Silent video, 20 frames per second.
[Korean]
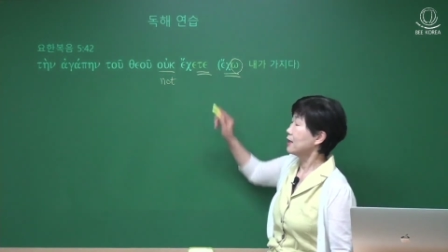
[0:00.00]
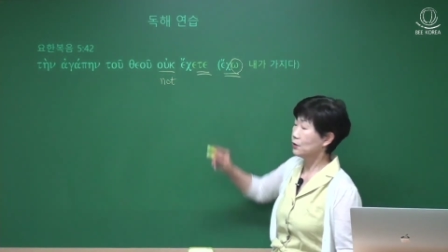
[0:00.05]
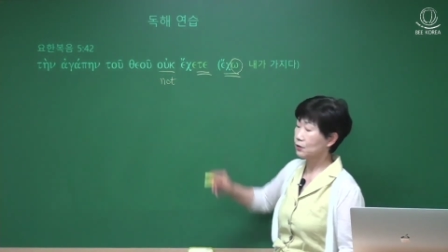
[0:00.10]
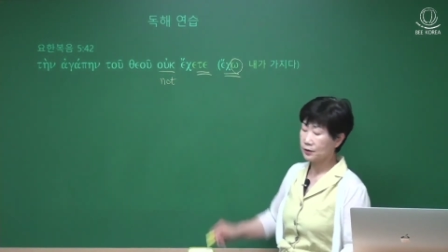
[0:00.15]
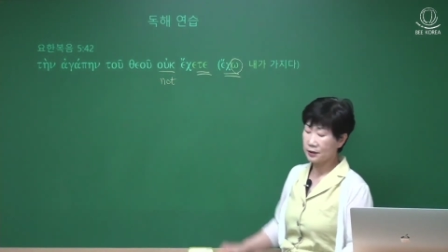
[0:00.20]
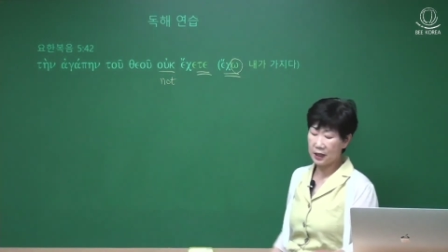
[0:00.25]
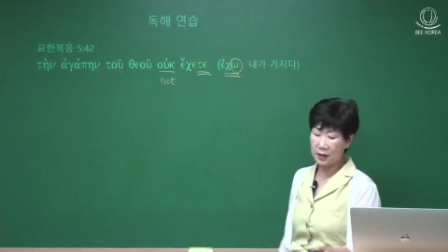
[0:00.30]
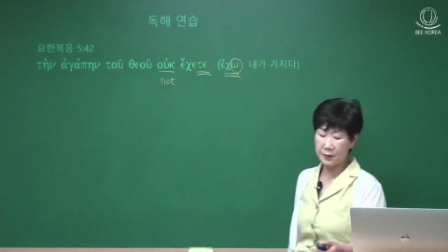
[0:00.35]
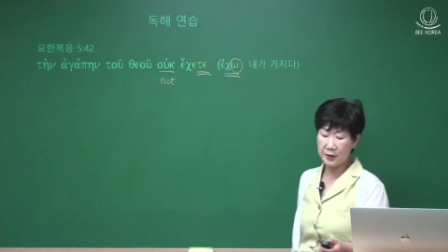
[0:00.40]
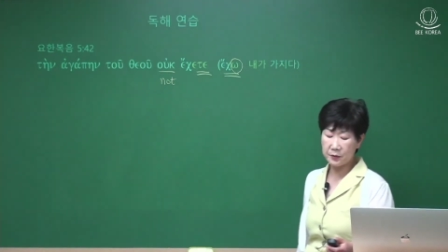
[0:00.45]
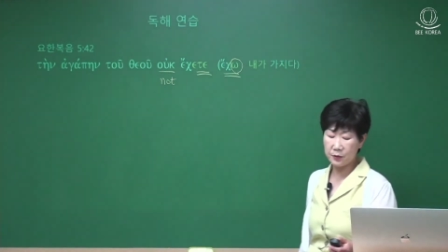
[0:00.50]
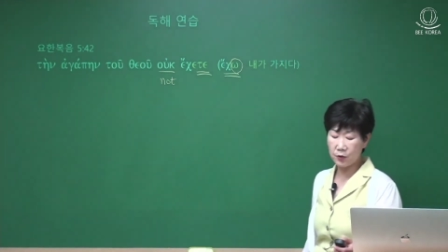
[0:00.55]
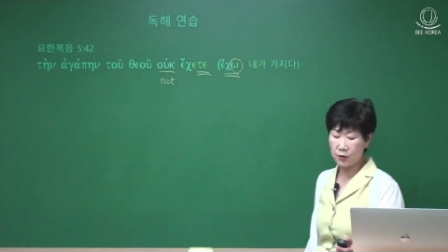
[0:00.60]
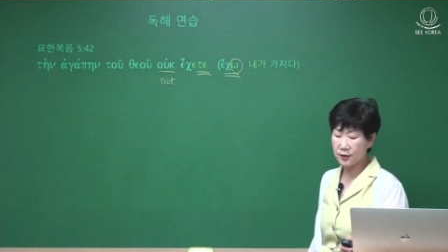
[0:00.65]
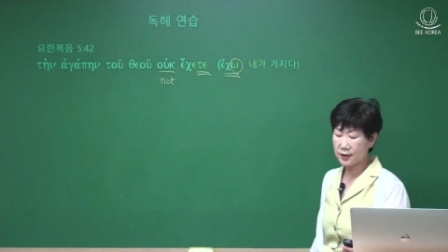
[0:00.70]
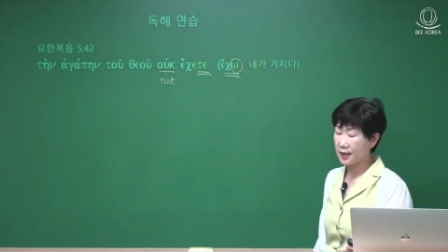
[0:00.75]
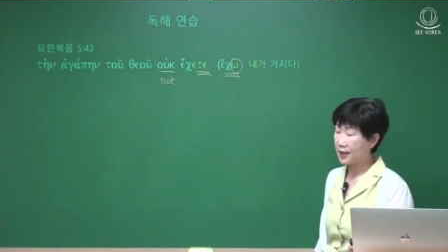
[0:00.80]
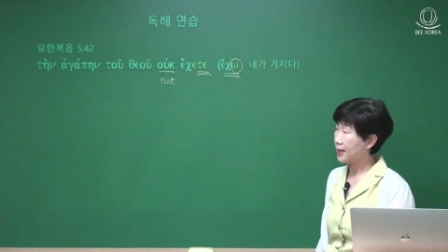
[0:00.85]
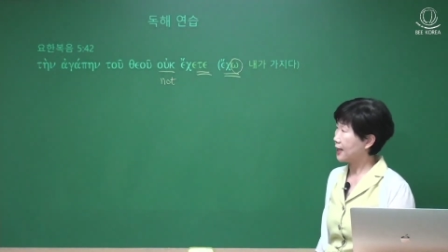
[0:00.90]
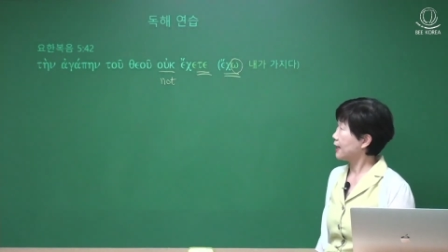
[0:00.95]
끝나면
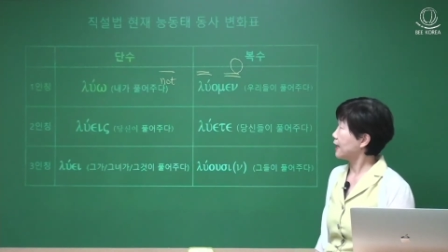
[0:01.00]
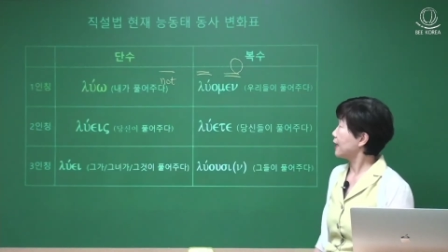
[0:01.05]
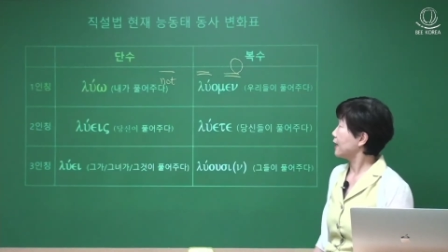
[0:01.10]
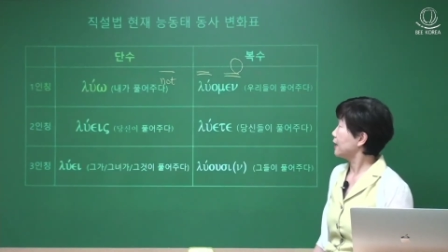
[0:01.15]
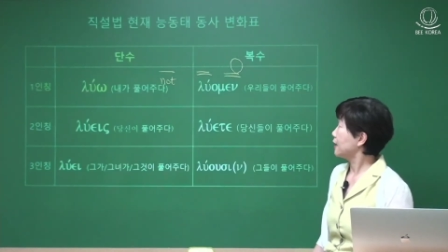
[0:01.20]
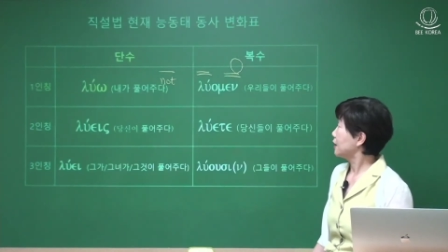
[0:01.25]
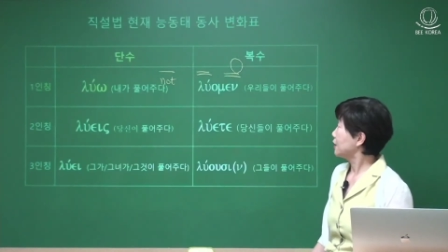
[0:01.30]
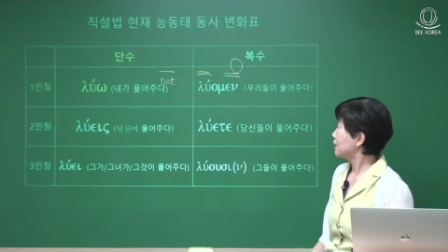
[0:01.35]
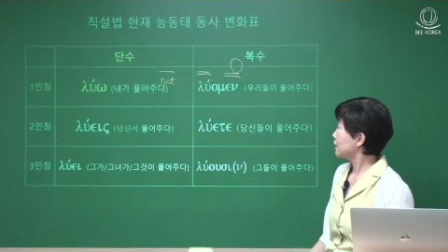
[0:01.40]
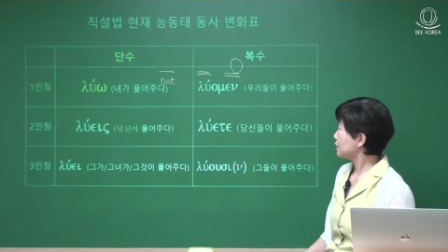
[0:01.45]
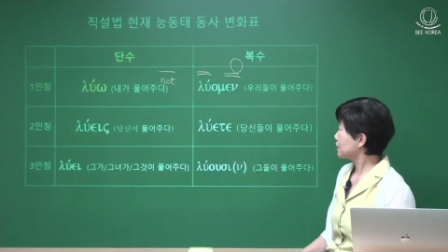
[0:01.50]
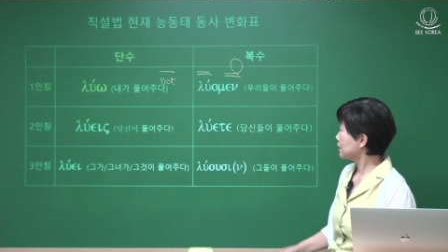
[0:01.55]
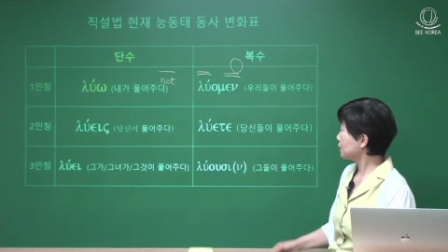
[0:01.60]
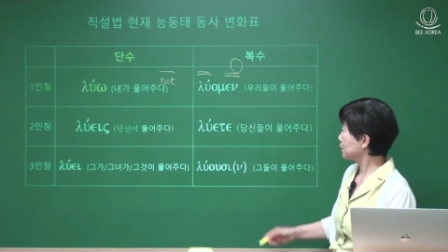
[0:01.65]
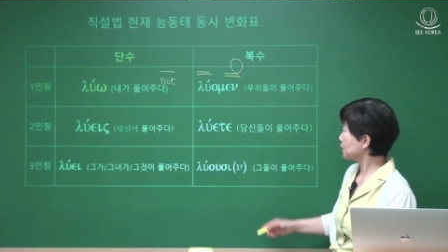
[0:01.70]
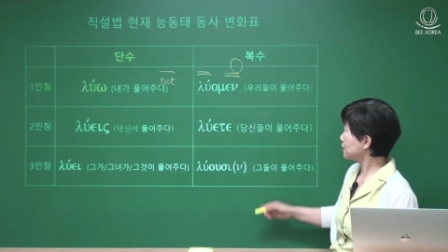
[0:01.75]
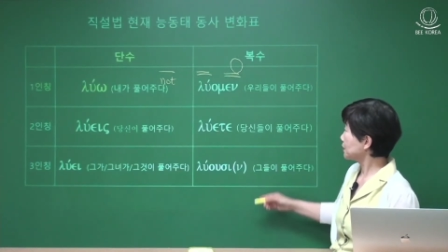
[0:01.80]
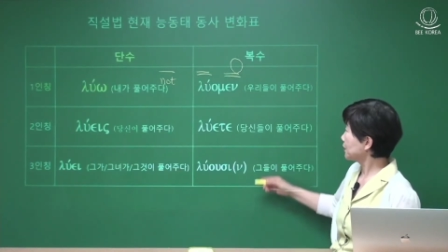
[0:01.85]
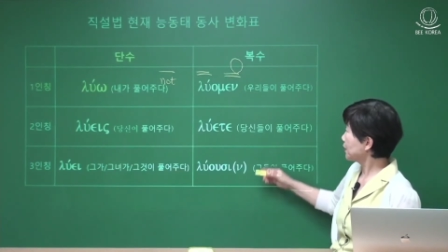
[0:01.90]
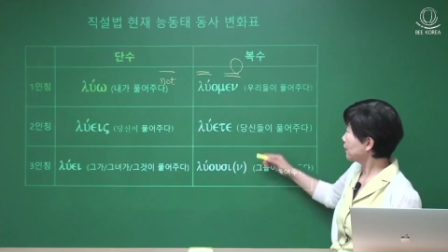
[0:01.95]
뭘까? 여기서
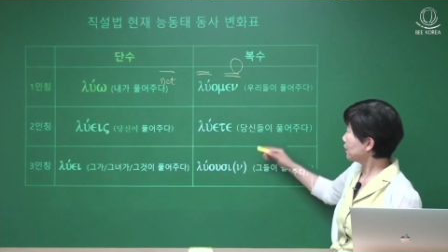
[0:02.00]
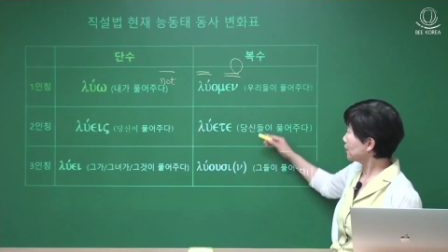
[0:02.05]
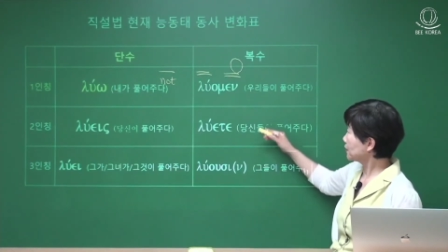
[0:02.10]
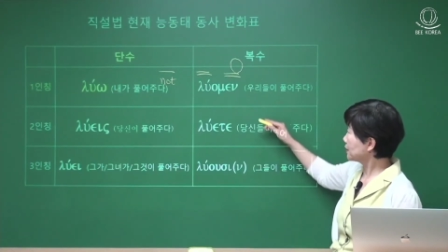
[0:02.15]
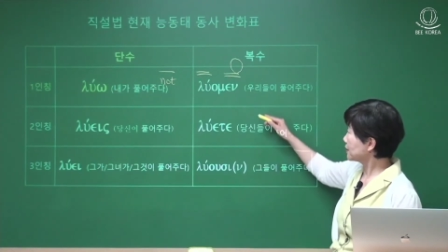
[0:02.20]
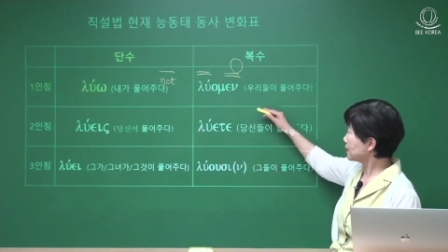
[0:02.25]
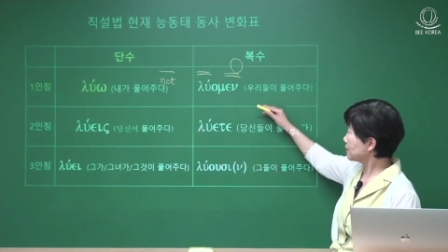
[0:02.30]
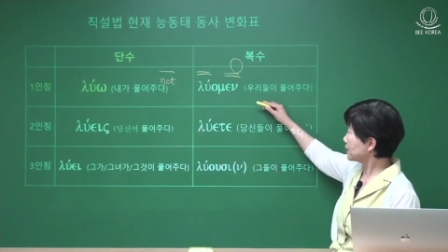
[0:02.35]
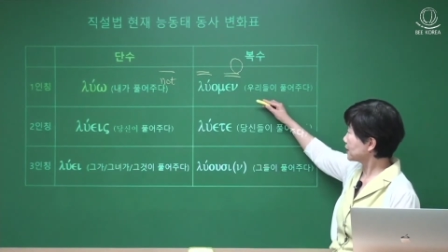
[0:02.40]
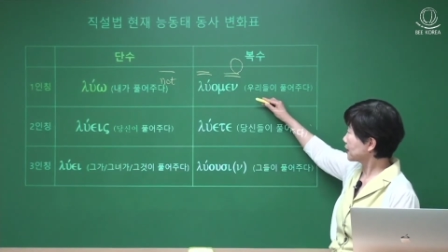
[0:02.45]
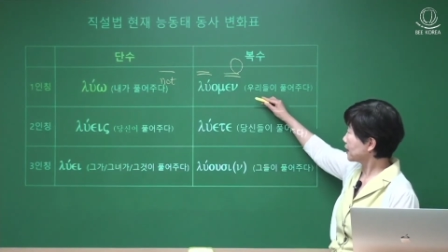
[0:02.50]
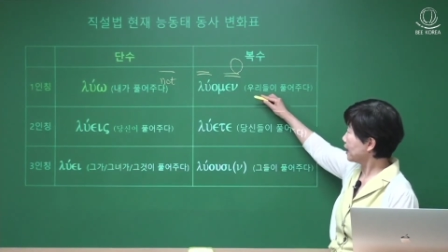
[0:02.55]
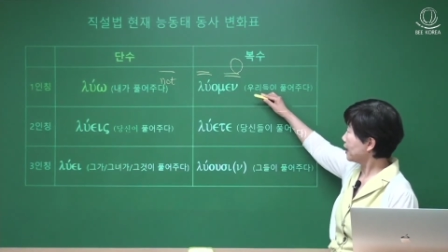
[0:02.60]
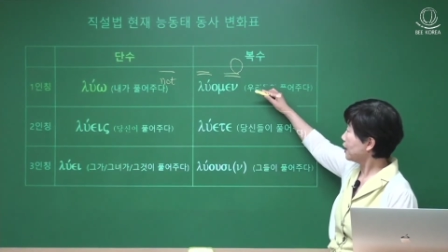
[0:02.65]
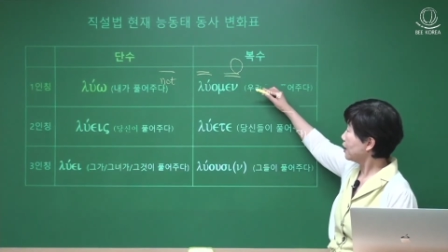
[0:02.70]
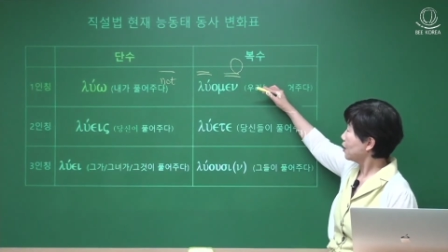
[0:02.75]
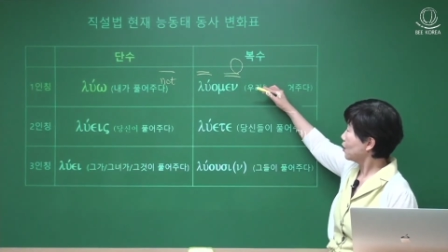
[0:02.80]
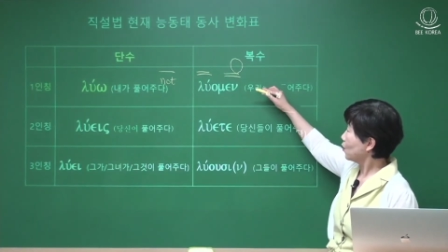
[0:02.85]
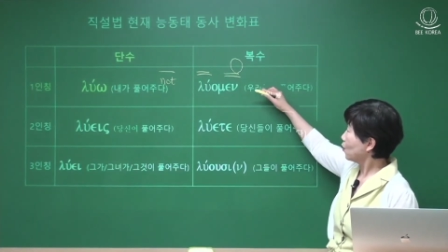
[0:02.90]
보시면 어디 있습니까?